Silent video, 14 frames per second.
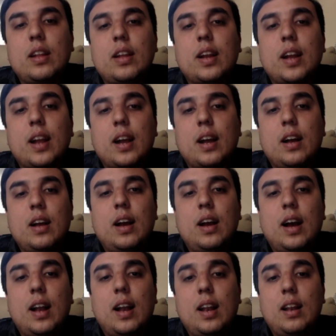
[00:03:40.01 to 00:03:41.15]
de cara
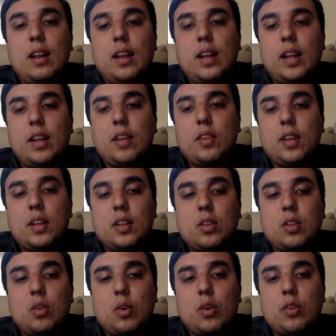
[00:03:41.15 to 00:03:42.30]
al siguiente
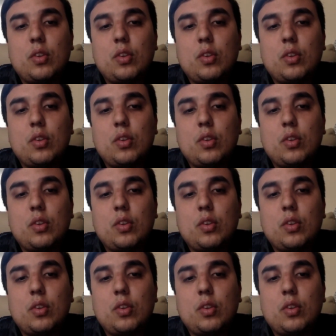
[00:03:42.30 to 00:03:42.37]
torneo.